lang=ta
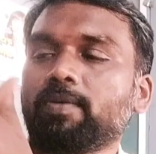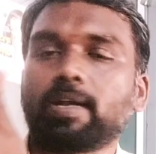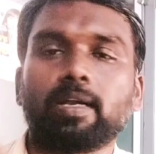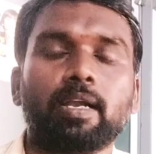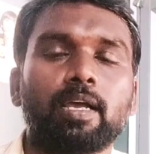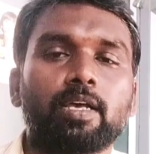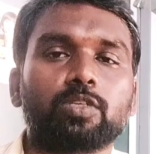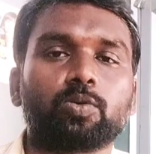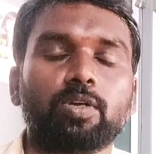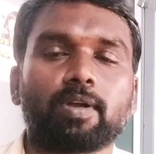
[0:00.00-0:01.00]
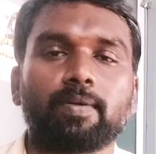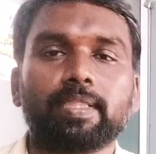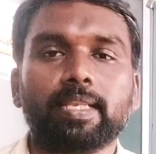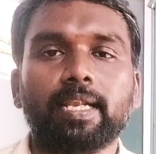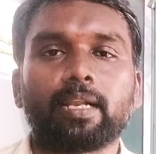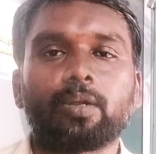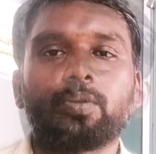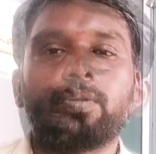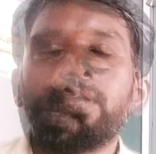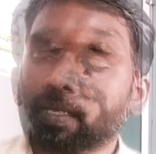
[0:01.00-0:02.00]
மோதிர விரல் சுண்டு விரல் வந்து
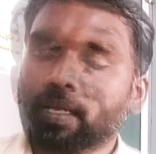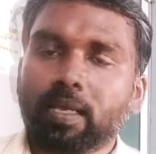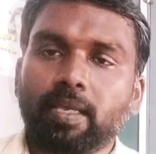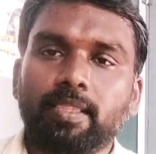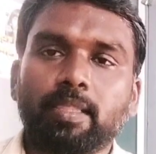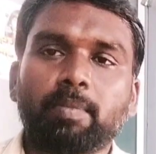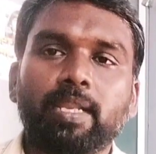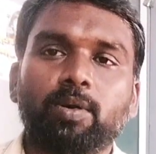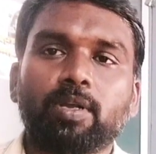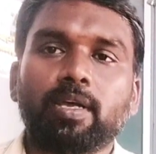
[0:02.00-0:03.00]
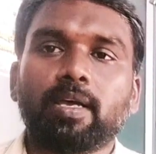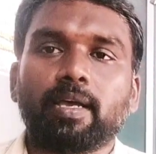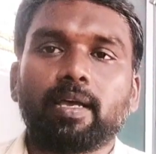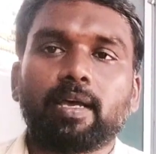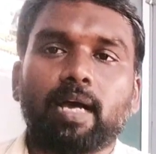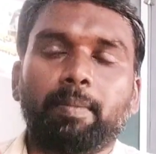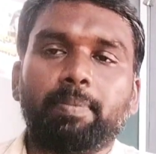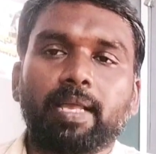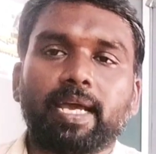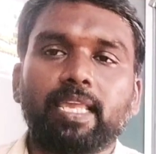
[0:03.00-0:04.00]
நீண்டிருக்கணும் இந்த மாதிரி ஒரு
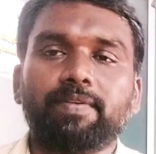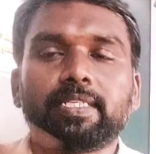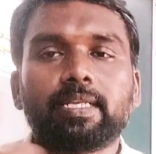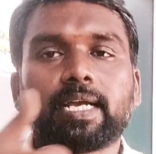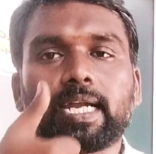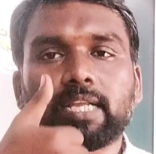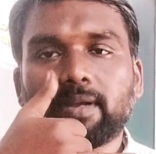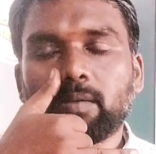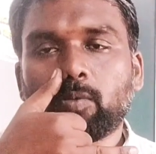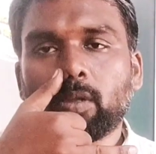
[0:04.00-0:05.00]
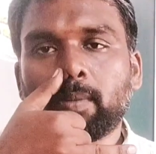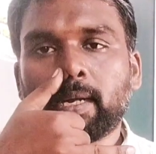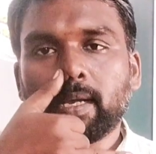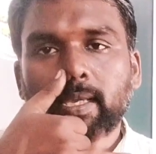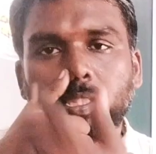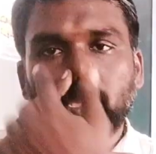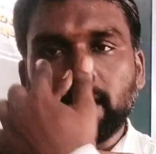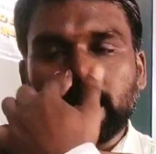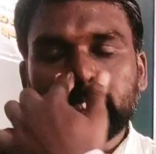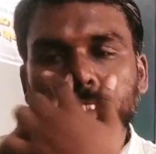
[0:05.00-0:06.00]
அமைப்பில் கையை வச்சுட்டு கட்டவிரல் மூலமாக இது
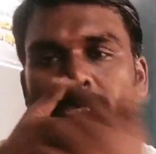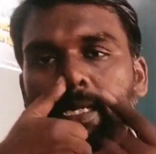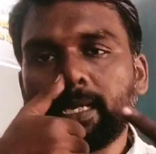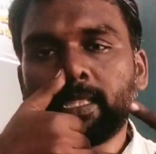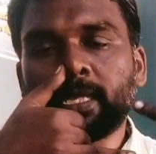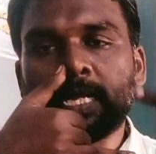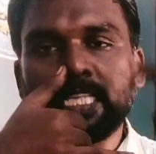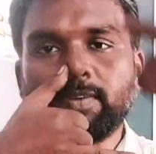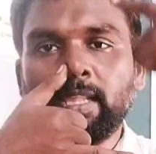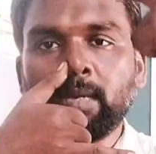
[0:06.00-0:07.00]
அடைச்சிட்டு இந்த நாசி